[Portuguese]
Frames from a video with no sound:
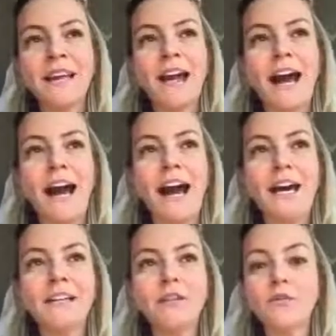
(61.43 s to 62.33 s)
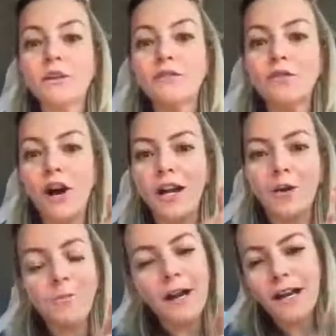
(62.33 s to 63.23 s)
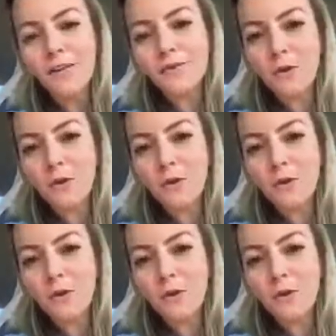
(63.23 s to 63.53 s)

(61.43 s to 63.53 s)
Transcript: Aí eu falei assim: olha, eu paguei o seu